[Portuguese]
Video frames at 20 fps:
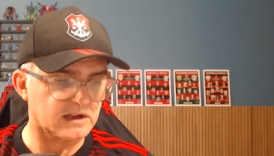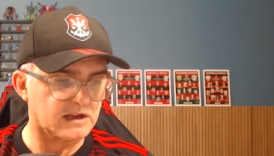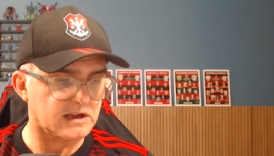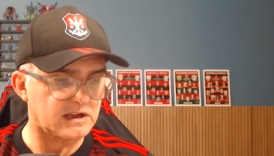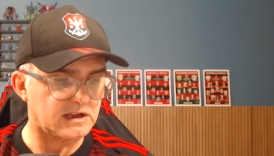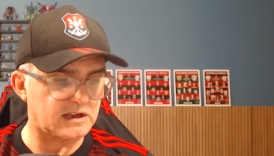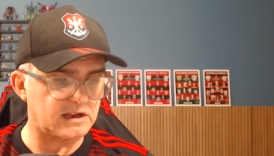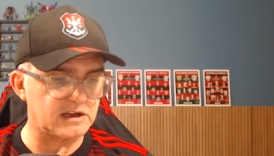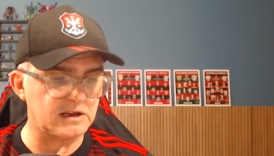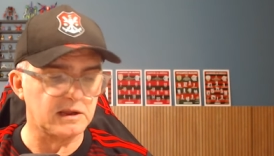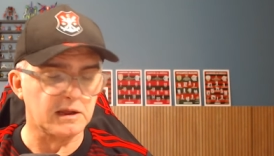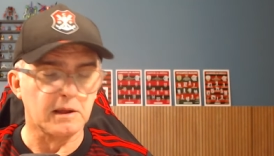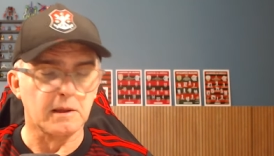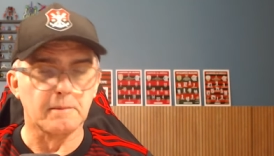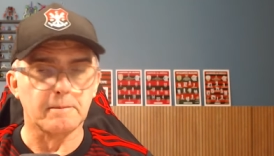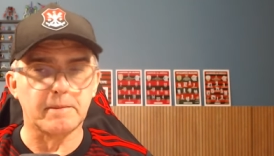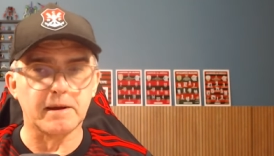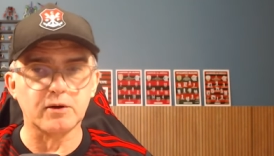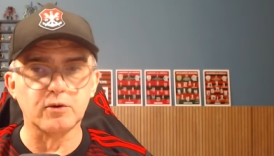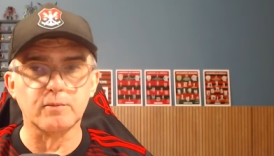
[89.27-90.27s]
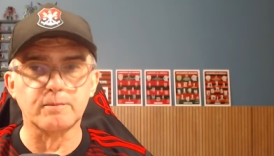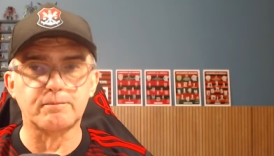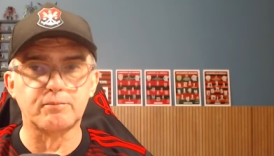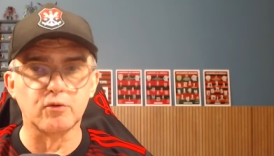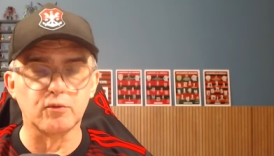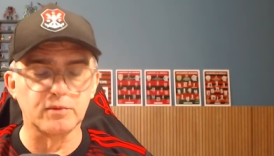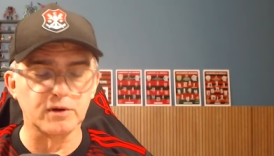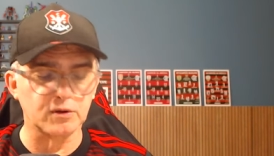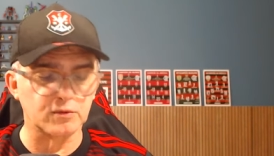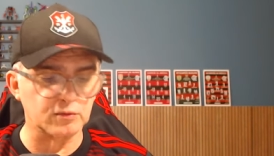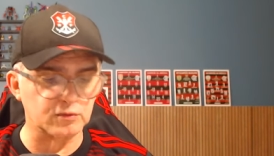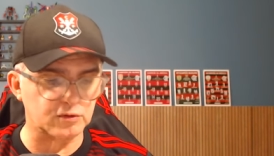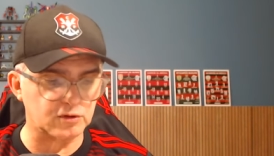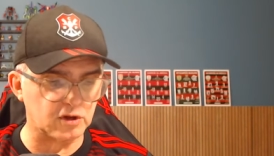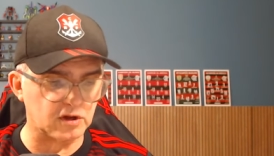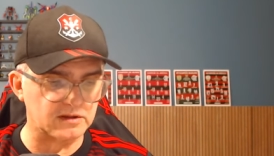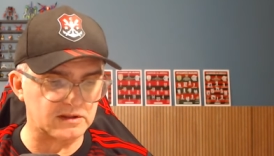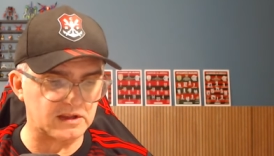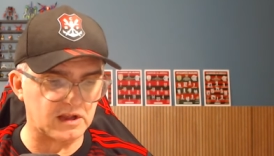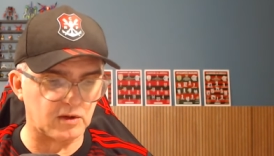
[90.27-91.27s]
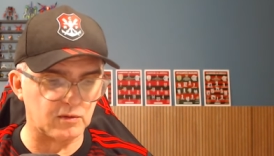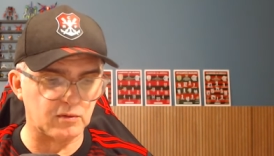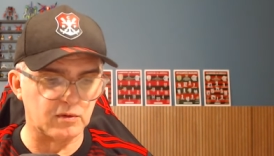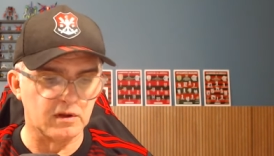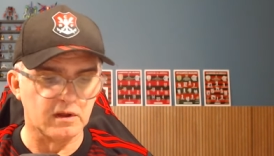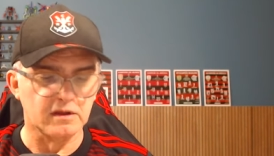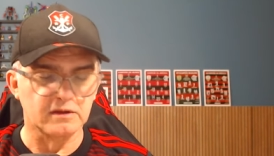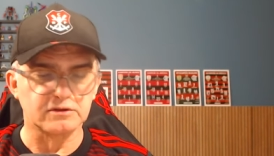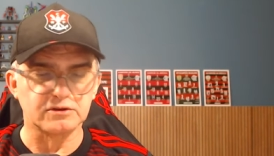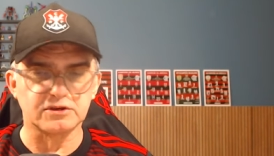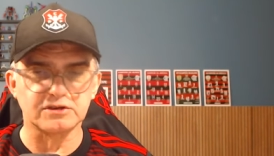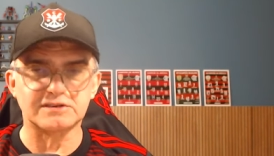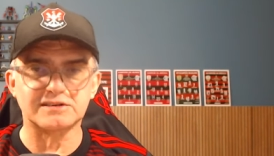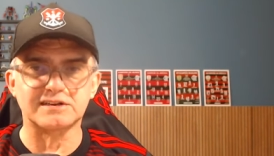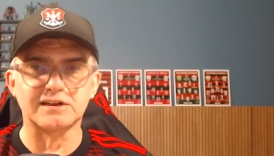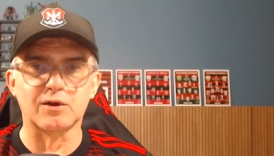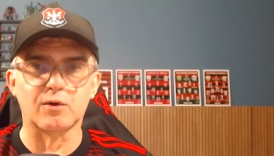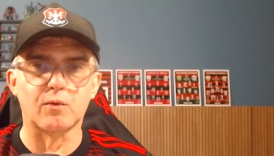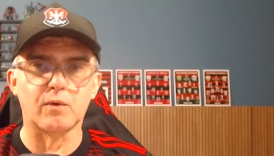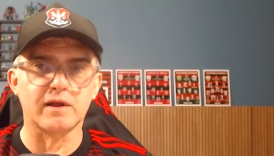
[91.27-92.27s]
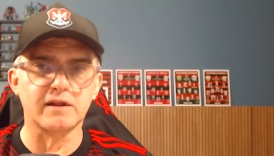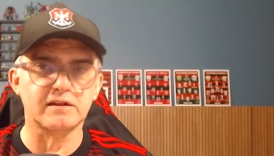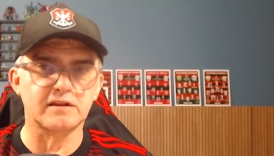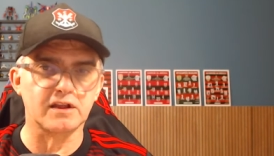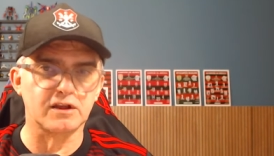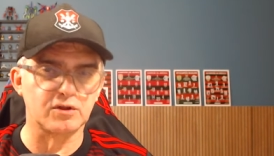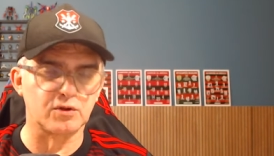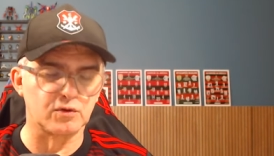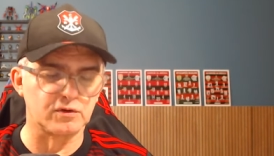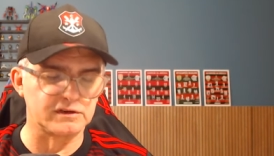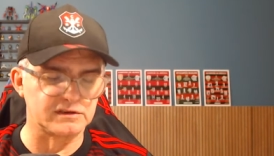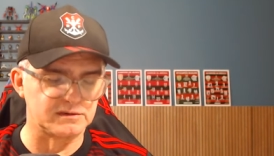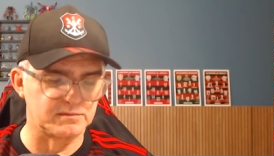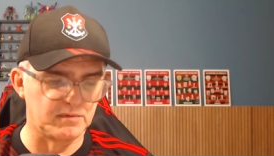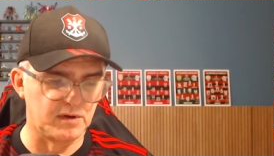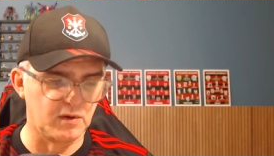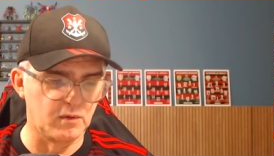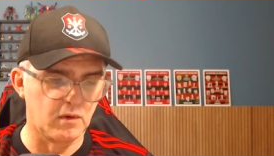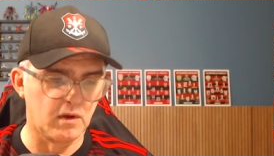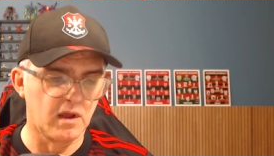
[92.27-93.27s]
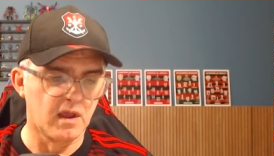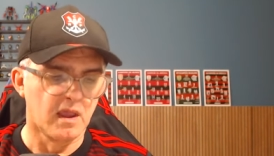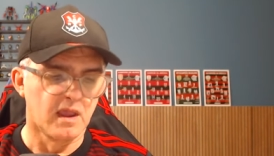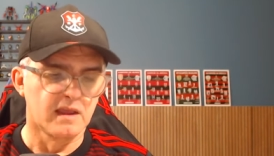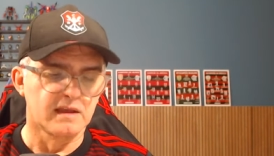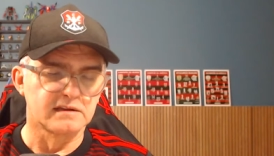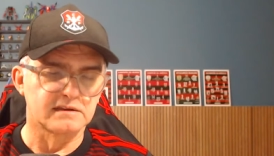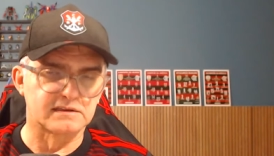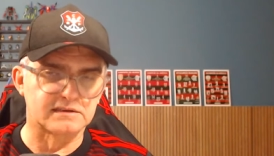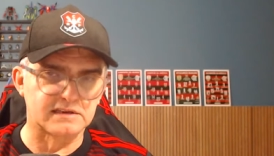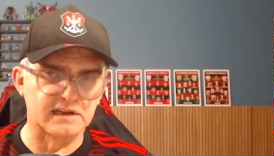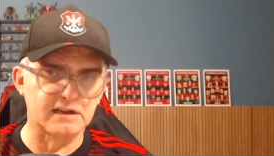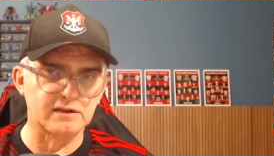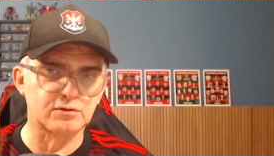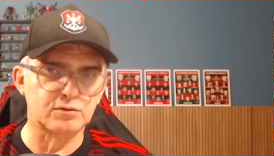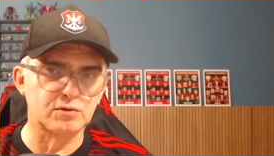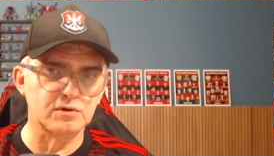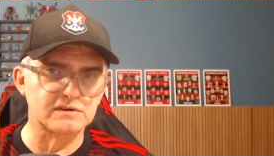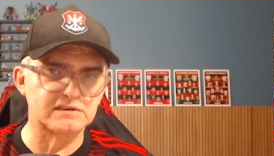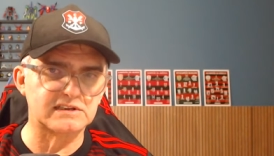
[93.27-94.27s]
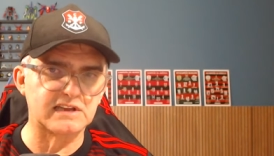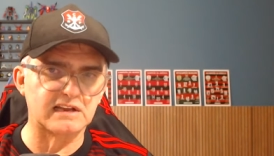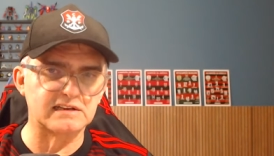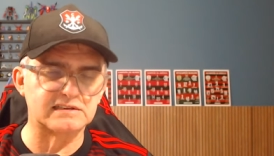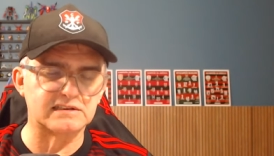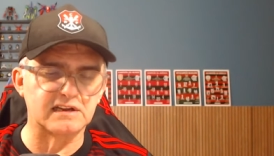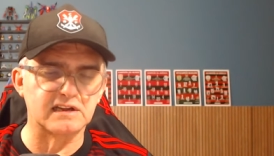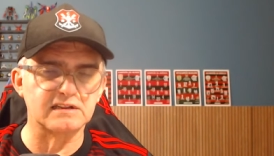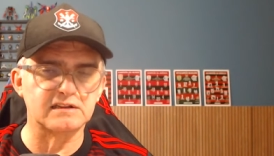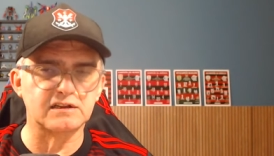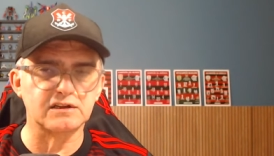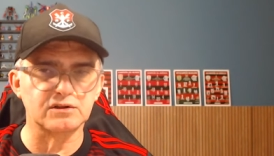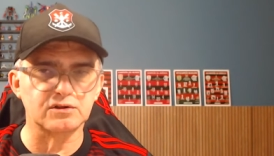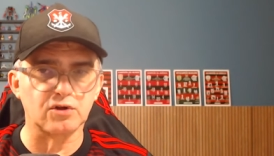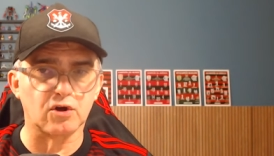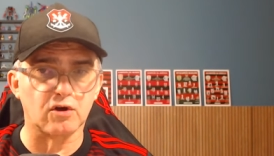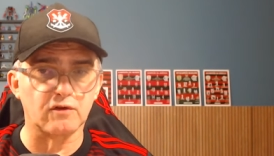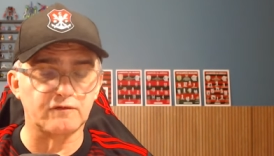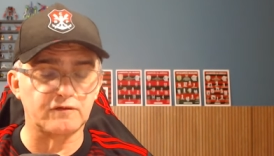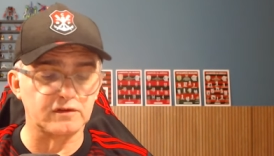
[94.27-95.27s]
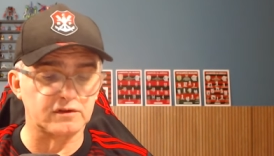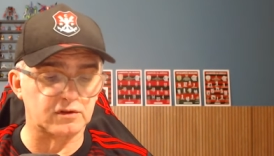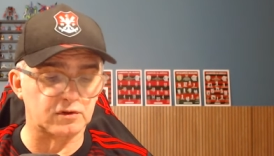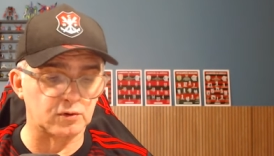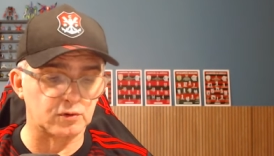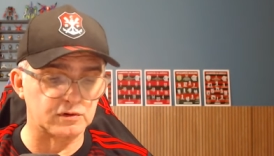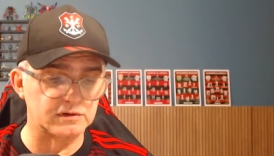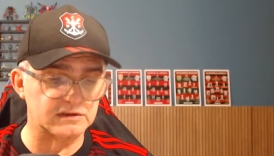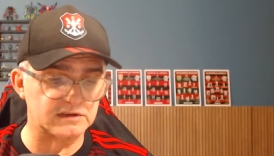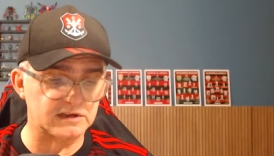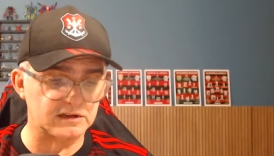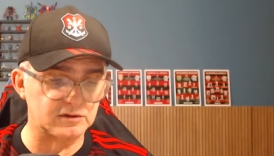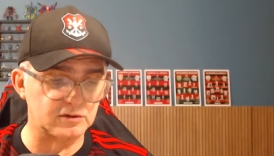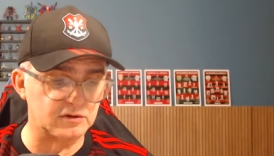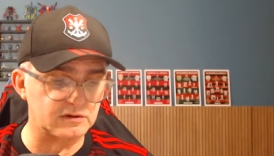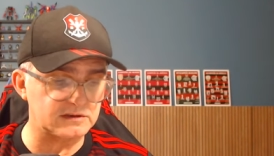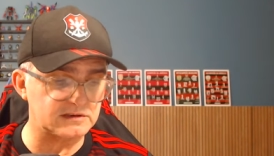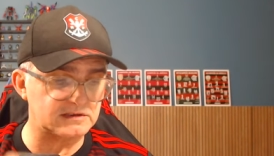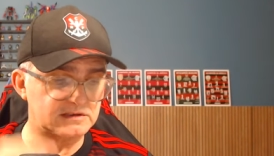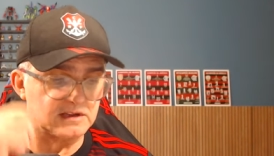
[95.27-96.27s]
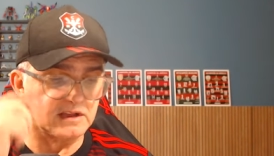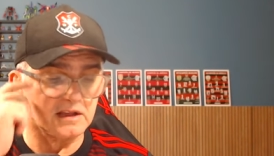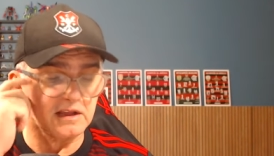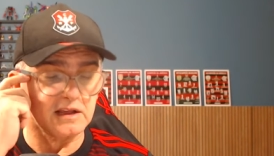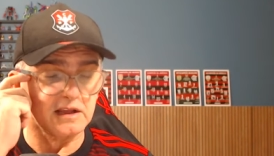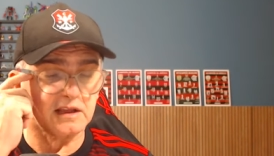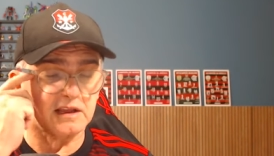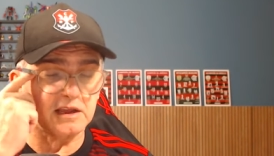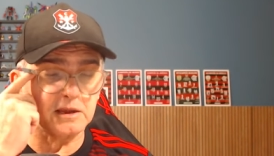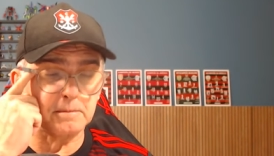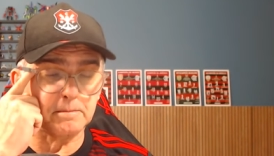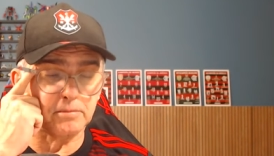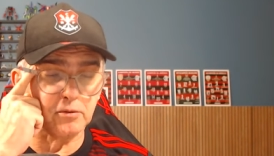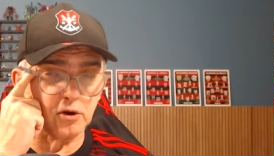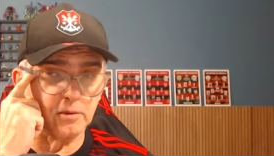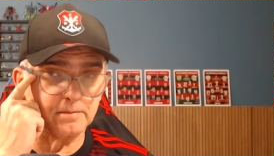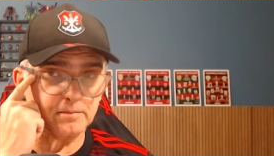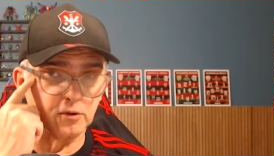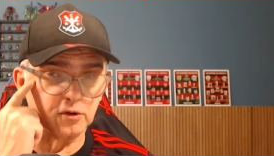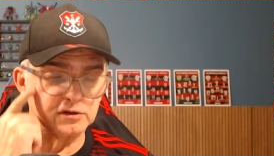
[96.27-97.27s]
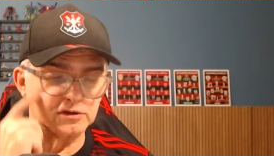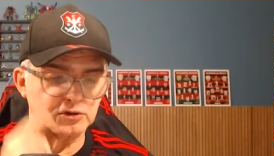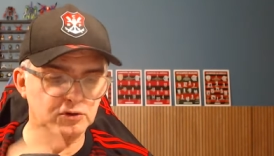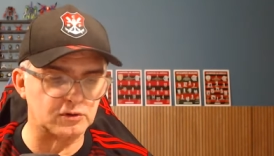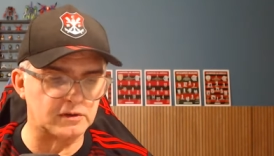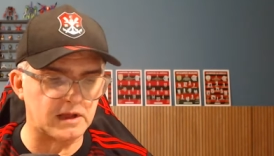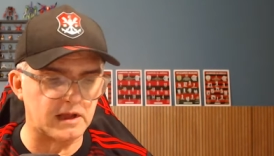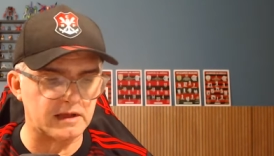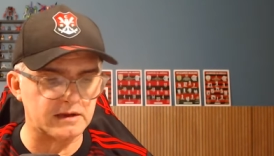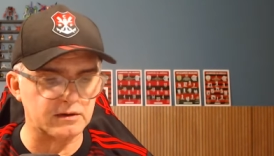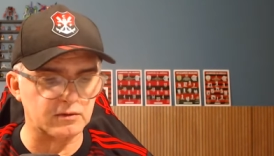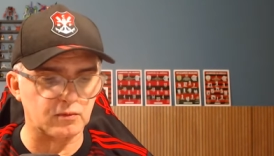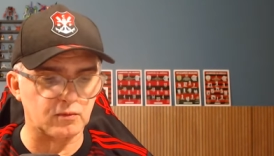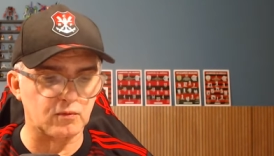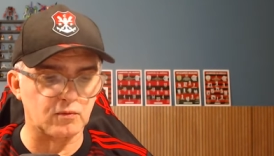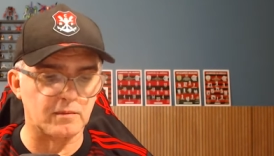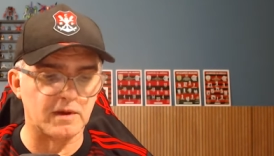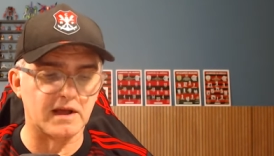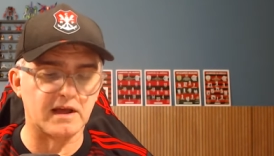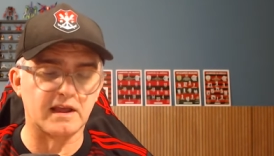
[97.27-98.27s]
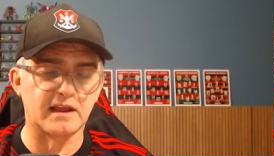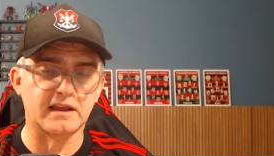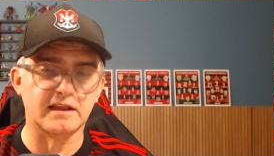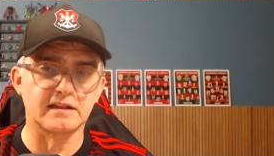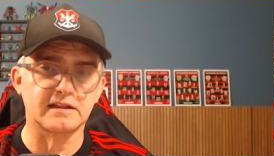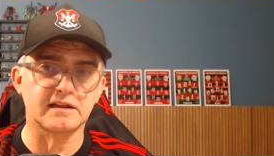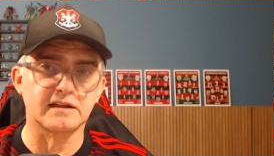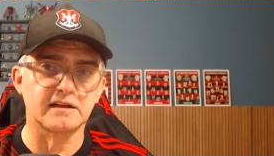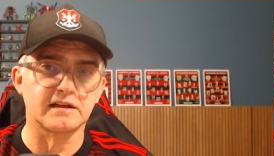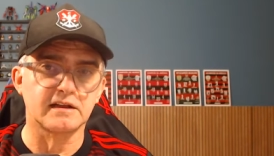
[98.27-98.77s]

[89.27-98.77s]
e para um público total de 52.169 torcedores, que proporcionaram uma renda